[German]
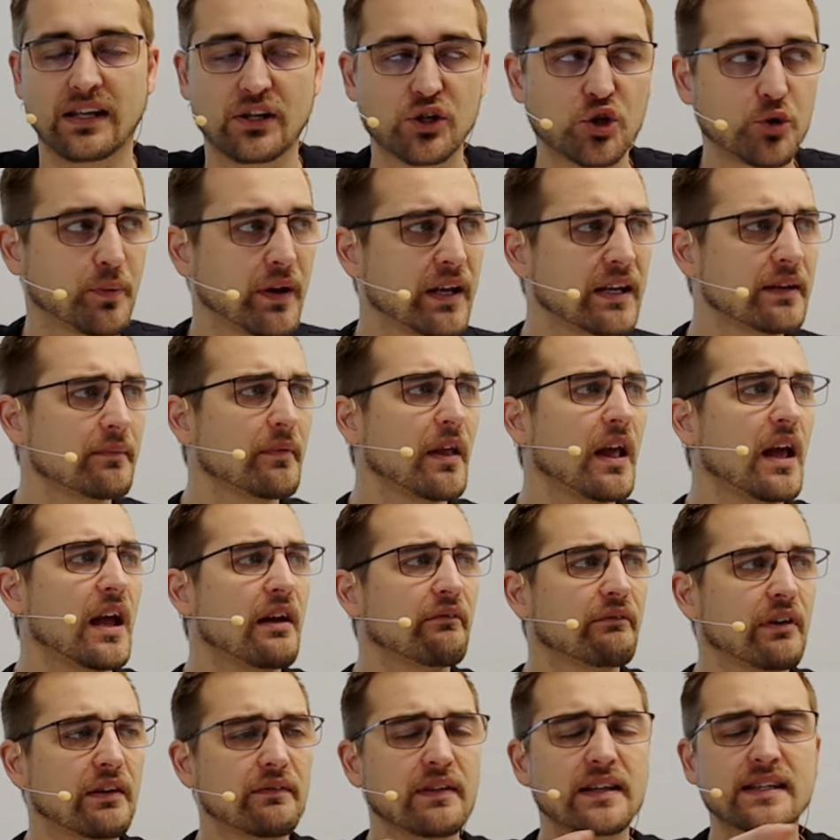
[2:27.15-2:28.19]
Also sprich,
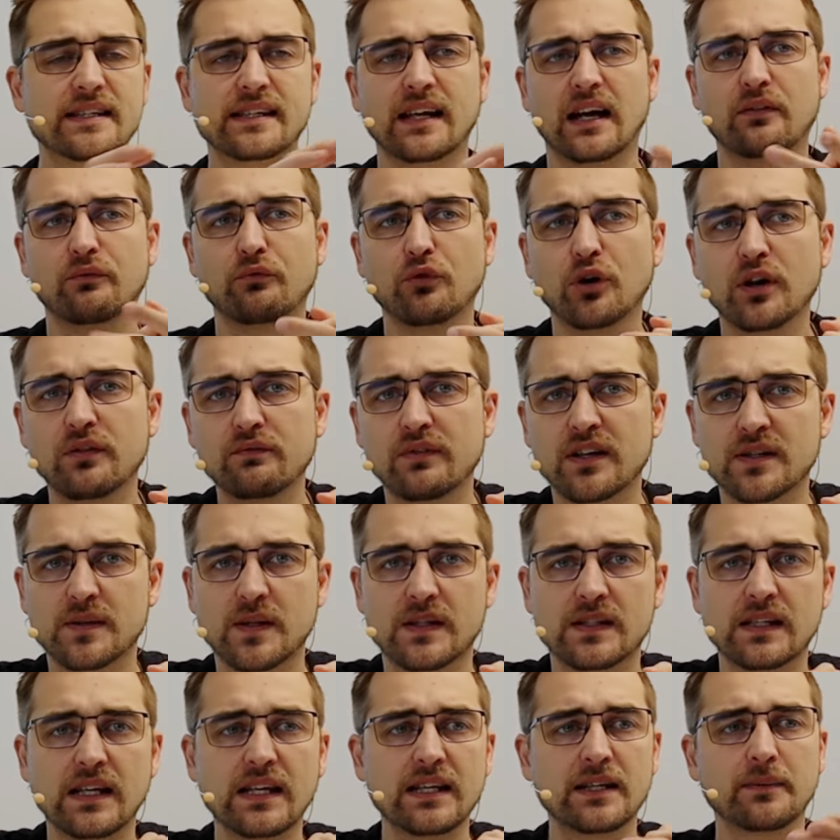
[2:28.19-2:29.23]
wenn wir jetzt sagen würden, was
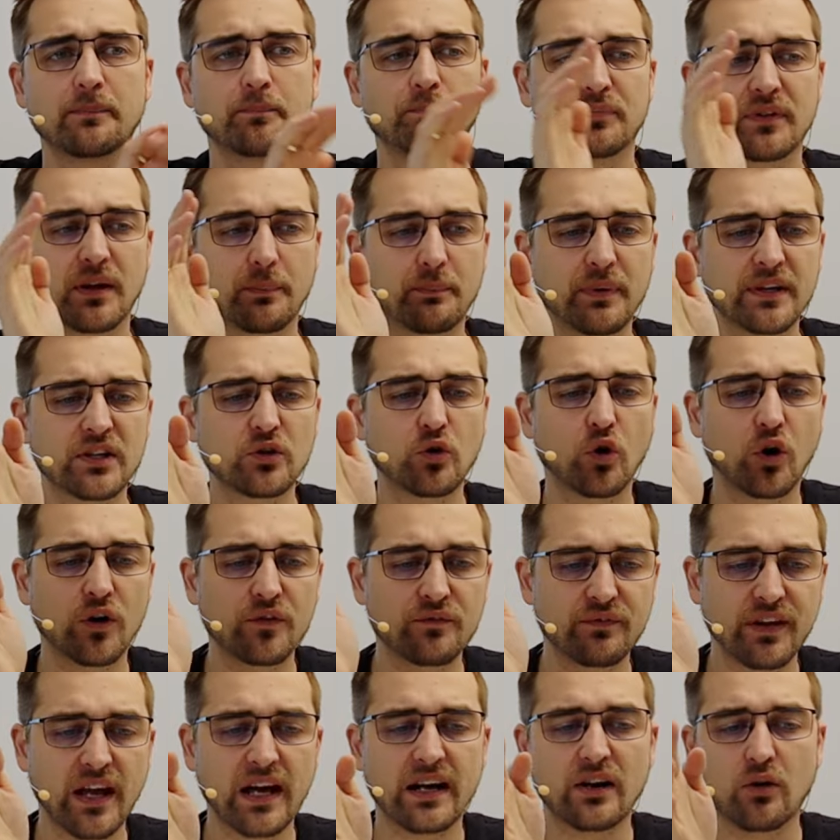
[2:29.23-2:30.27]
ist ich, der
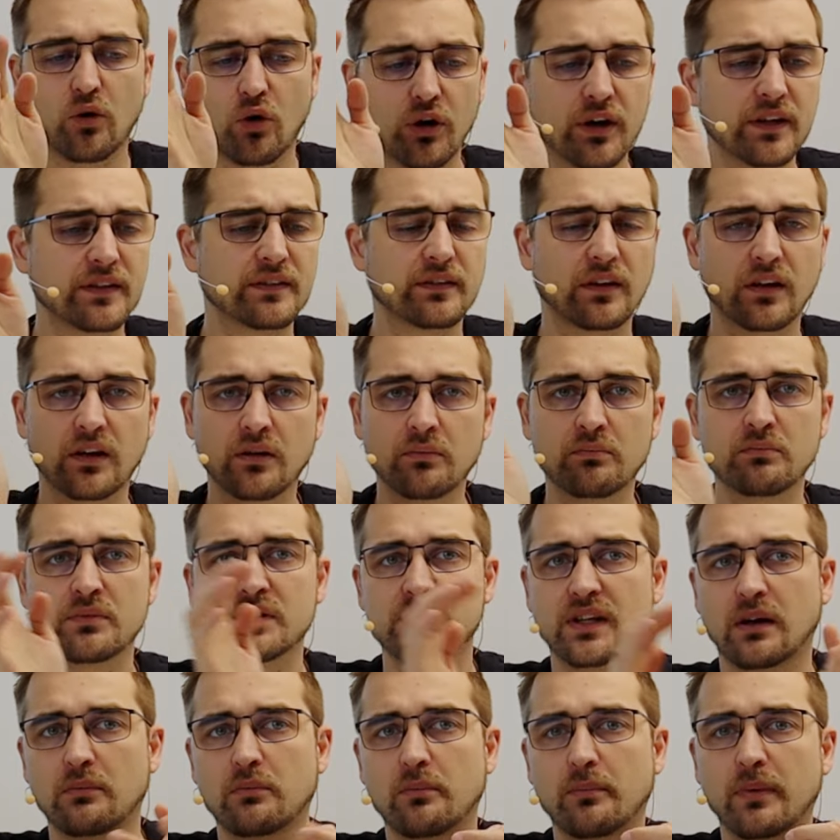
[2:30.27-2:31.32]
Bitcoin wäre heute im,
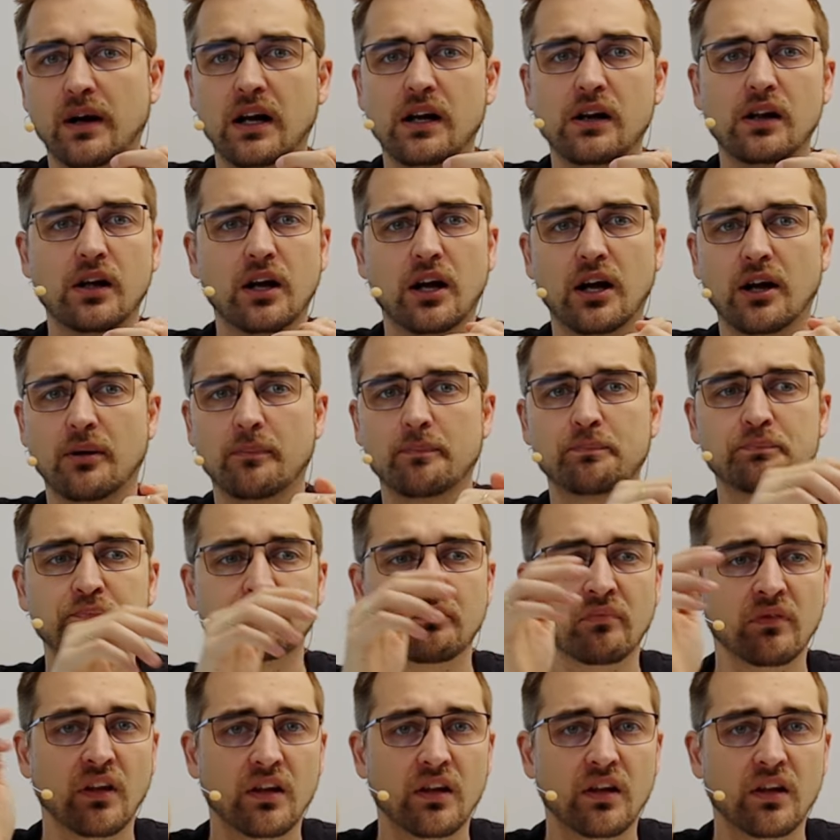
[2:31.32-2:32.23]
sagen wir mal, ähm,